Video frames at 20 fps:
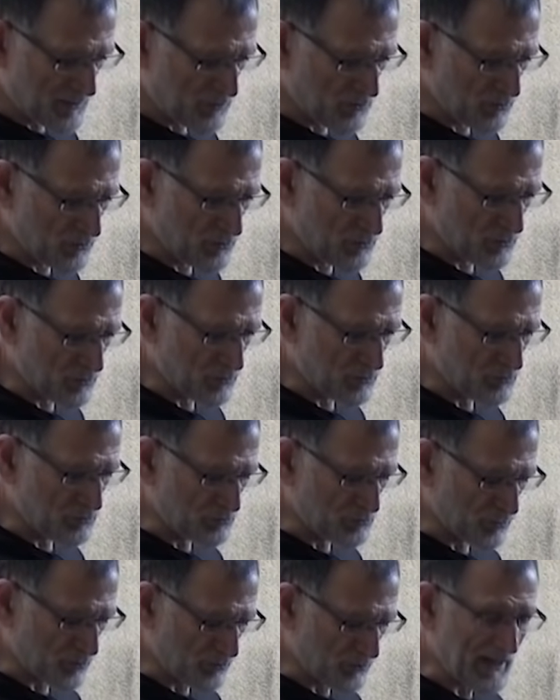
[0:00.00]
conjunto
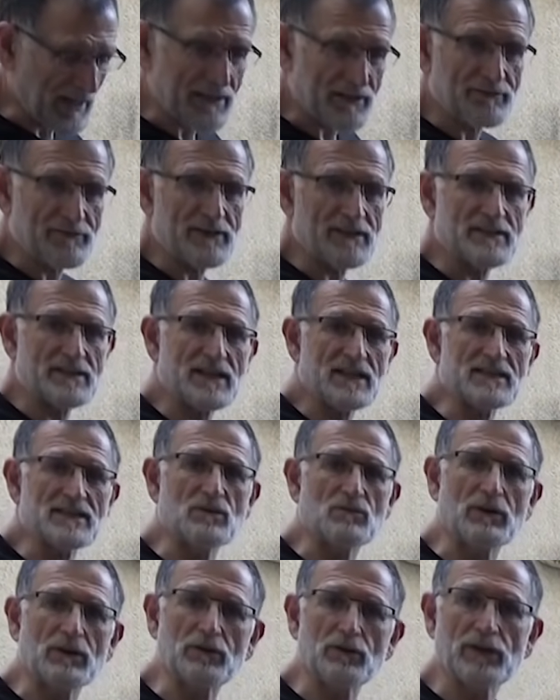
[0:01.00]
junto con las defensas y
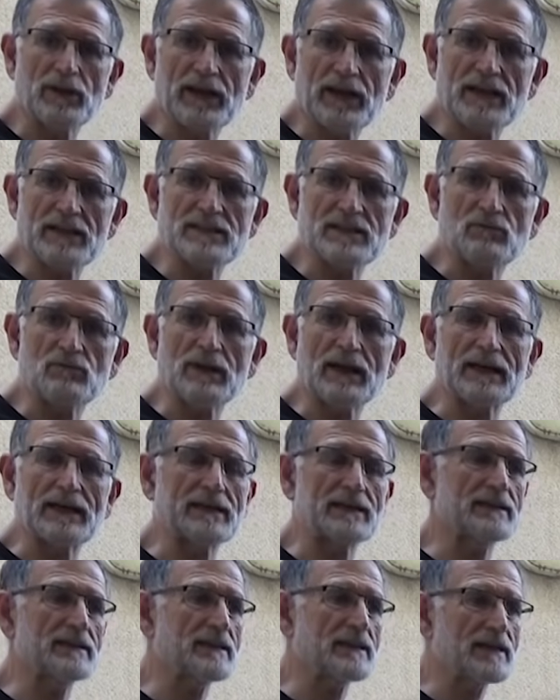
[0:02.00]
cuando llegas a una
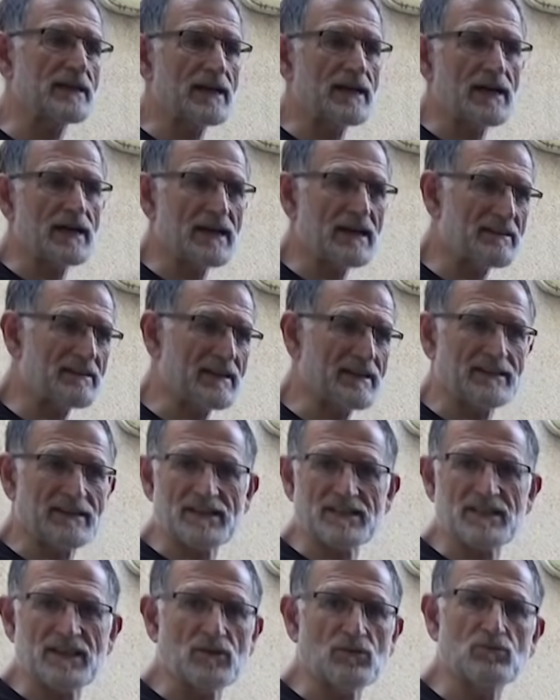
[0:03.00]
carretera de
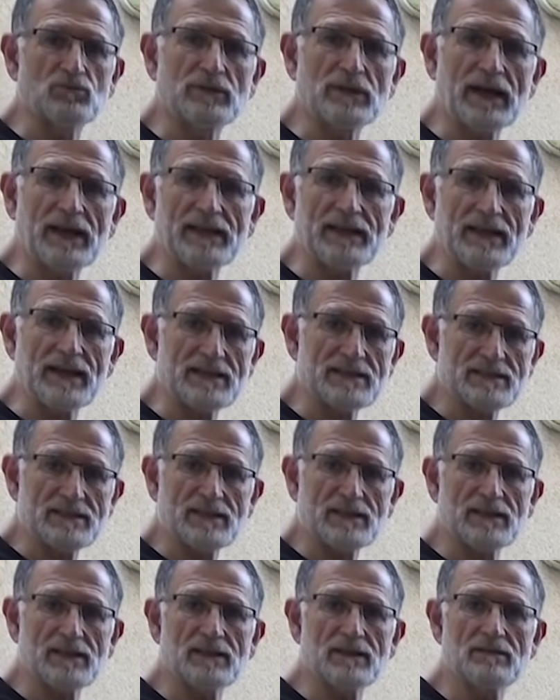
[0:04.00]
estas secundarias
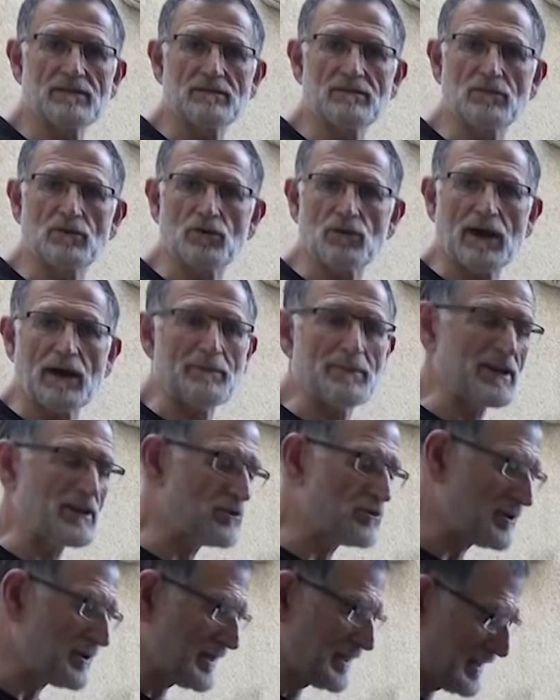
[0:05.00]
y, o
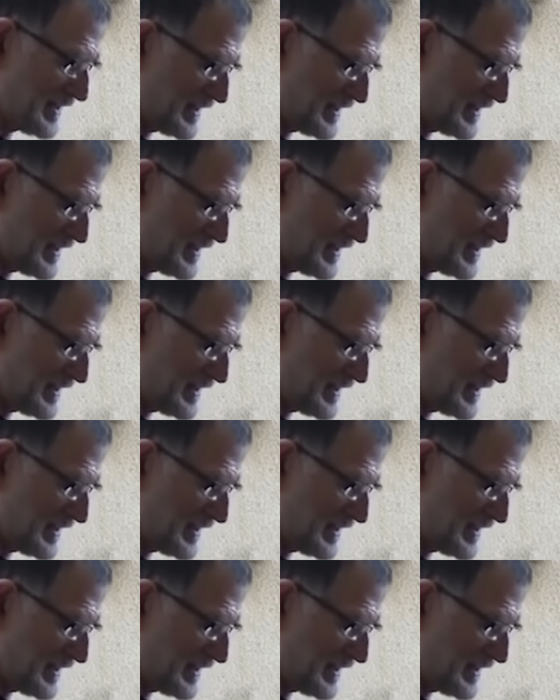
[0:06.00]
camino,